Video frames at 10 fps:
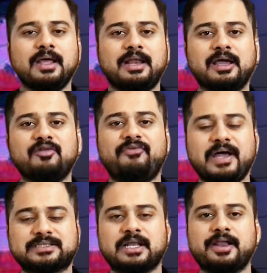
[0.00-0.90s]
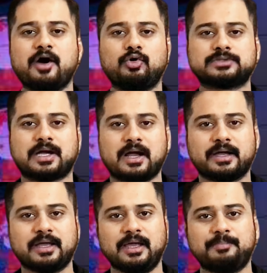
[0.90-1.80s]
लेकिन फैसला ना हो सका
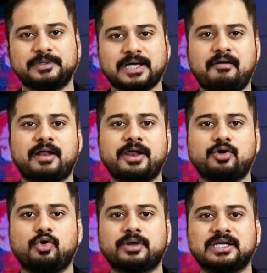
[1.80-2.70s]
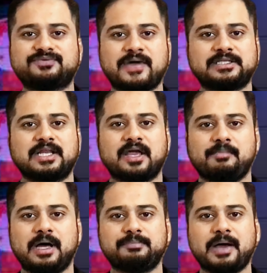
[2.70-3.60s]
कि पेशावर हाई कोर्ट के इस फैसले के
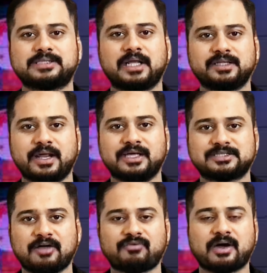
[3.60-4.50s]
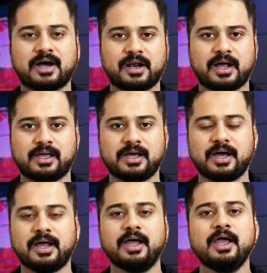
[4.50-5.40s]
बाद पाकिस्तान तरीके इंसाफ का करना क्या
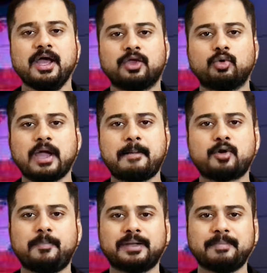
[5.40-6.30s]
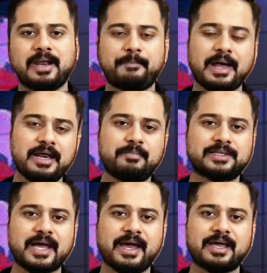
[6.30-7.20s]
है क्योंकि आपको पता मैंने पहले ही
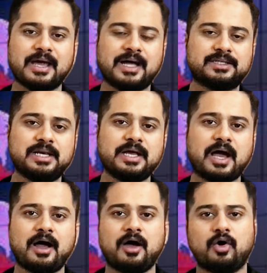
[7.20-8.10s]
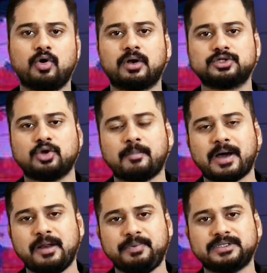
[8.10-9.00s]
बताया कि अदलिया और जो
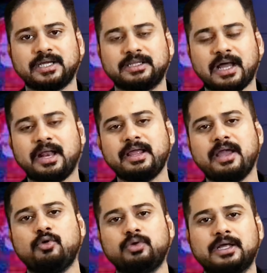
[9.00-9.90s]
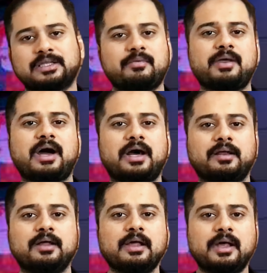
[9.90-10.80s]
हमारे पीछे इदारे हैं उनके दरमियान
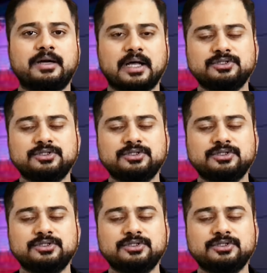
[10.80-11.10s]
ठन